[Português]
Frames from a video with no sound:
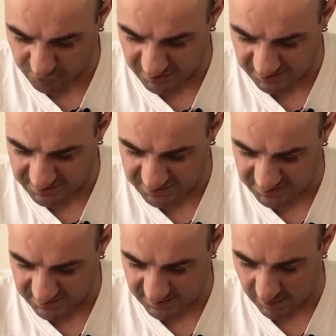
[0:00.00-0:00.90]
que
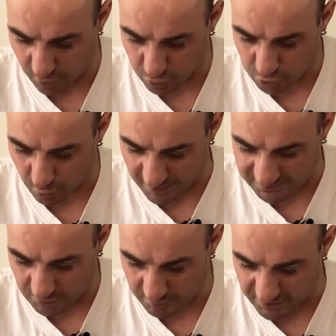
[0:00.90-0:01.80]
chega aos
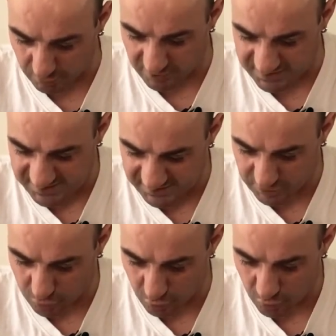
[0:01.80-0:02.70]

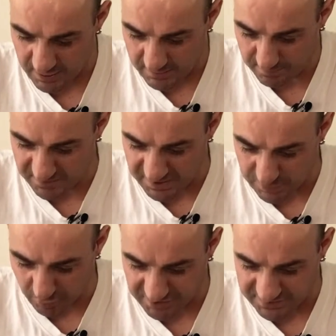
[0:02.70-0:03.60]
4,5
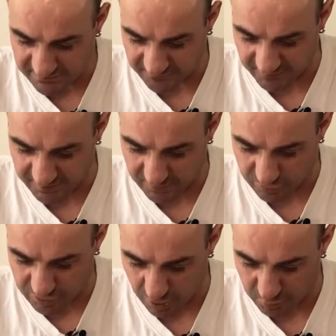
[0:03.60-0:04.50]
milhões de
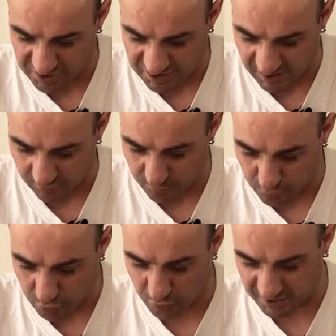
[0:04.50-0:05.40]
francos ao Estado
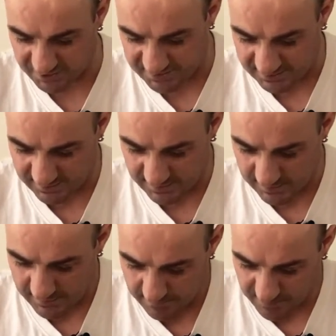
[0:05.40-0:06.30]
português
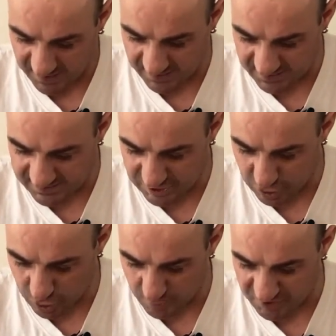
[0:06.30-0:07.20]
para esses
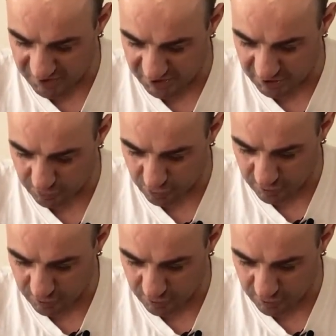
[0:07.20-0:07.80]
subsídios.